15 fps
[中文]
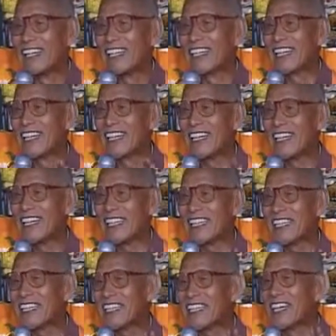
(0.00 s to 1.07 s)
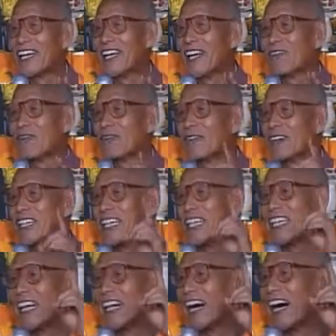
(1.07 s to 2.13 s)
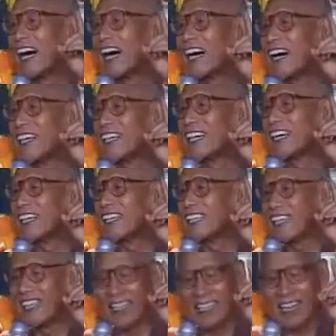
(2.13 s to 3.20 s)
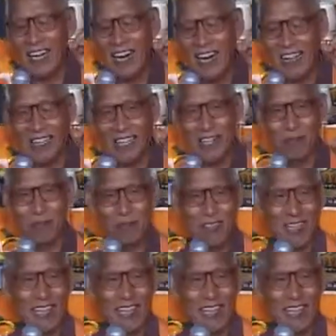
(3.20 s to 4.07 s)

舍利子、舍利弗是一个一个一样的。